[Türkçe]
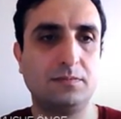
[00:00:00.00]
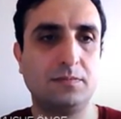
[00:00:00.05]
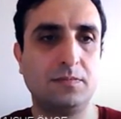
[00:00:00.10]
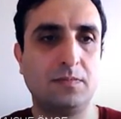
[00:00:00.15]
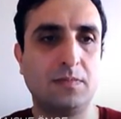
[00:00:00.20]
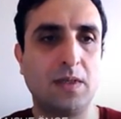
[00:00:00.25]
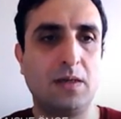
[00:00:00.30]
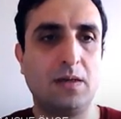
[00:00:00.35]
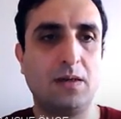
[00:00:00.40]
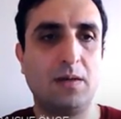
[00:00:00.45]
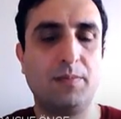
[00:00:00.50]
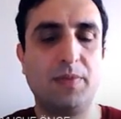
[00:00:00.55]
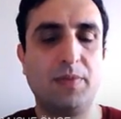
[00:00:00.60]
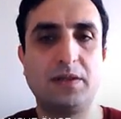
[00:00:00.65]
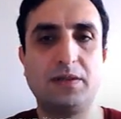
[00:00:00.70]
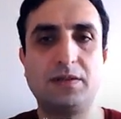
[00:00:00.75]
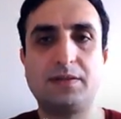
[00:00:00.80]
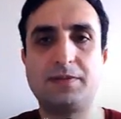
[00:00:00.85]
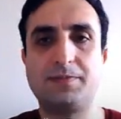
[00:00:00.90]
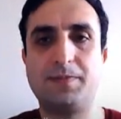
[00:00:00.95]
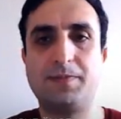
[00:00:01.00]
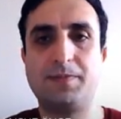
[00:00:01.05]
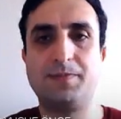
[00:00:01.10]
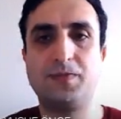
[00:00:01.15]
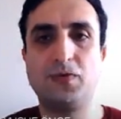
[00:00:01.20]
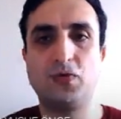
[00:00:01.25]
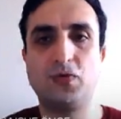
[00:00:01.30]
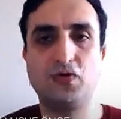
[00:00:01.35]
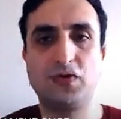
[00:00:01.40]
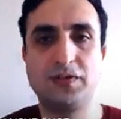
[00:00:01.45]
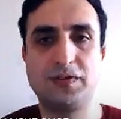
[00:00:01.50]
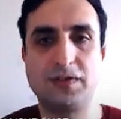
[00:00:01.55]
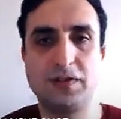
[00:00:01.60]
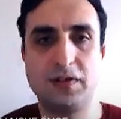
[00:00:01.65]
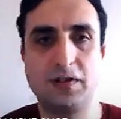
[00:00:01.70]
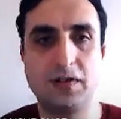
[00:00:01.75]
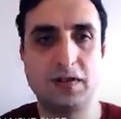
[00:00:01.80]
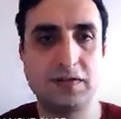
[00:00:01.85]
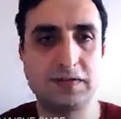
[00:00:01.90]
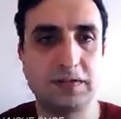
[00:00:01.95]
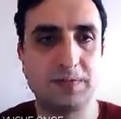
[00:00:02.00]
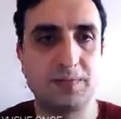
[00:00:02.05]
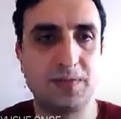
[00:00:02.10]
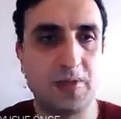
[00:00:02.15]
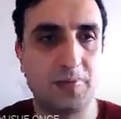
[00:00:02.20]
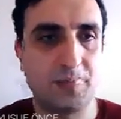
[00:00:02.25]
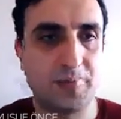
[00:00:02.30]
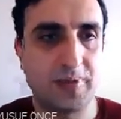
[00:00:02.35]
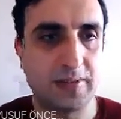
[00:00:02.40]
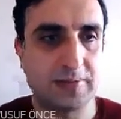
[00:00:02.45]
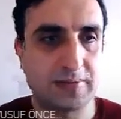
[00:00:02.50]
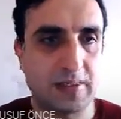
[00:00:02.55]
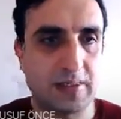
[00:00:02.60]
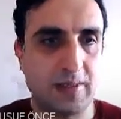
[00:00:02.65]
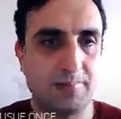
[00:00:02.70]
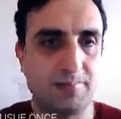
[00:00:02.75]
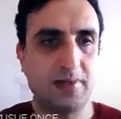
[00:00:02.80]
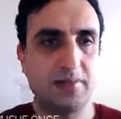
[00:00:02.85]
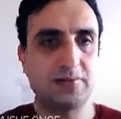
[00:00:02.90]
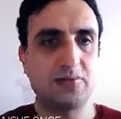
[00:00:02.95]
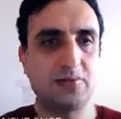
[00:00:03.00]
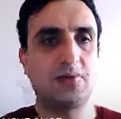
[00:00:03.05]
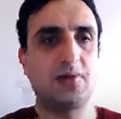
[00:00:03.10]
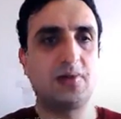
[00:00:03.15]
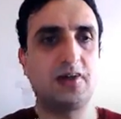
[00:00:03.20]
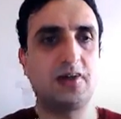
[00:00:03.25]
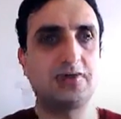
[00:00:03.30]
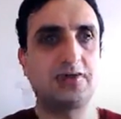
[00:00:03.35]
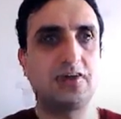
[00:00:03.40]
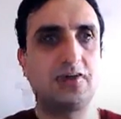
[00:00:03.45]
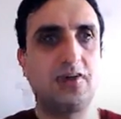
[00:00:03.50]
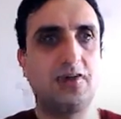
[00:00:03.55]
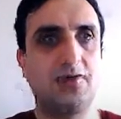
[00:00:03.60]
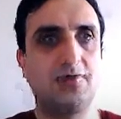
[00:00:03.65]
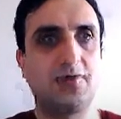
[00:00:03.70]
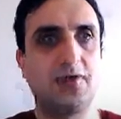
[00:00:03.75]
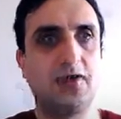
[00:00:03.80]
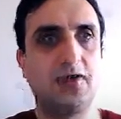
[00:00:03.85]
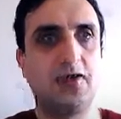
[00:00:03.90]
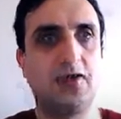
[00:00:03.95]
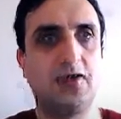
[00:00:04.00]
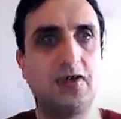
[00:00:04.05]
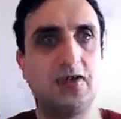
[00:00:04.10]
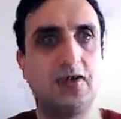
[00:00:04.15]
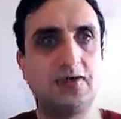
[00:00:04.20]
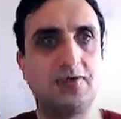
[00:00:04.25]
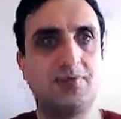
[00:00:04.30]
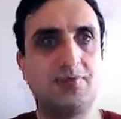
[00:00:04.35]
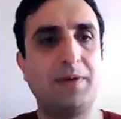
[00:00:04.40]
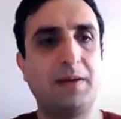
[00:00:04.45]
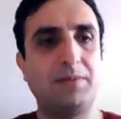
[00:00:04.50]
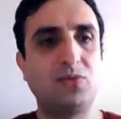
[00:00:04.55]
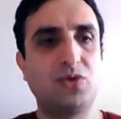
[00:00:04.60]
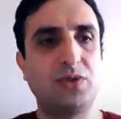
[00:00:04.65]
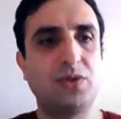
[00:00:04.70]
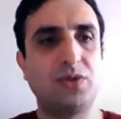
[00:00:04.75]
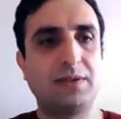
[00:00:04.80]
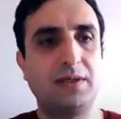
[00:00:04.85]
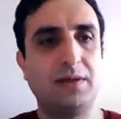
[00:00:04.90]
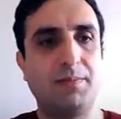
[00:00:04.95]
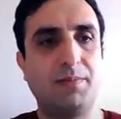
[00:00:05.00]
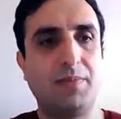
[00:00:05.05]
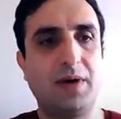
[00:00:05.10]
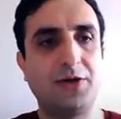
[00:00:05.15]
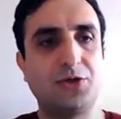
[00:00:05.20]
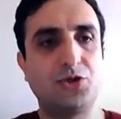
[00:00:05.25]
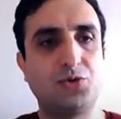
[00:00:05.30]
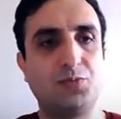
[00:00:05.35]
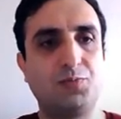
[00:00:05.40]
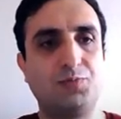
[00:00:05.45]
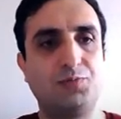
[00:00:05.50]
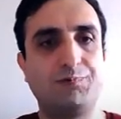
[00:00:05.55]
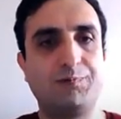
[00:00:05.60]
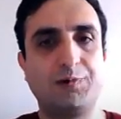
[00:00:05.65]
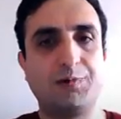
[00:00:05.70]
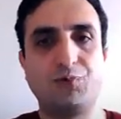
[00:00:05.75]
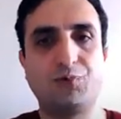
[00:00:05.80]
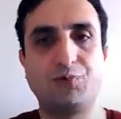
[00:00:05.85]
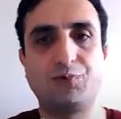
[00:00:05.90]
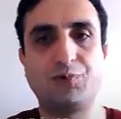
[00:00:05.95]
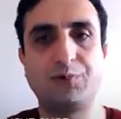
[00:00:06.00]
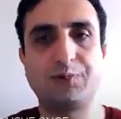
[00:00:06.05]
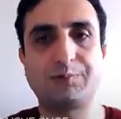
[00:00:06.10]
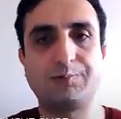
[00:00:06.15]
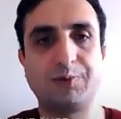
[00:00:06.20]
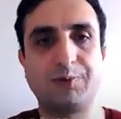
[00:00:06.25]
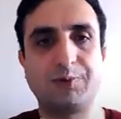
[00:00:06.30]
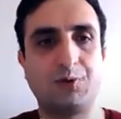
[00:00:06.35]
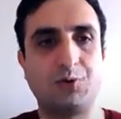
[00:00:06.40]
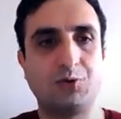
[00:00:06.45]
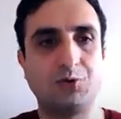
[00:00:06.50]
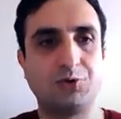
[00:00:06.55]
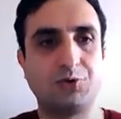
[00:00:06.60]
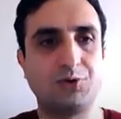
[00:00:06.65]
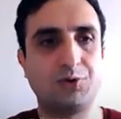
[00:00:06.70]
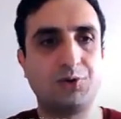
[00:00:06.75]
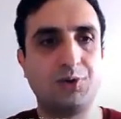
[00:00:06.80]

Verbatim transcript: Peki sperm hücresi nasıl bir yapıya sahip? Biraz da ondan bahsedelim. Sperm hücresi baş, boyun ve kuyruk kısmından oluşuyor.